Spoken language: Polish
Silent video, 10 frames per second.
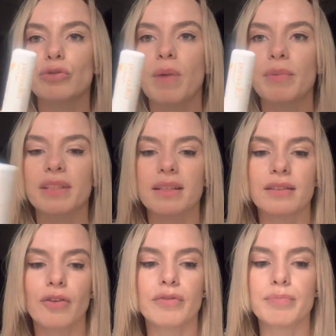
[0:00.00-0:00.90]
Tu mamy
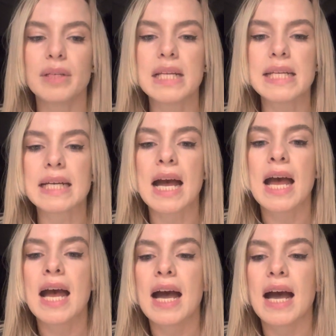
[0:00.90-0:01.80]
ten nowy peeling,
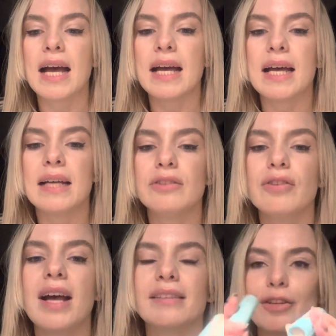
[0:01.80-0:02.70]
e,
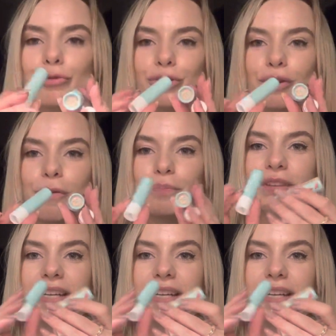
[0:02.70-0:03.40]
no a te już są,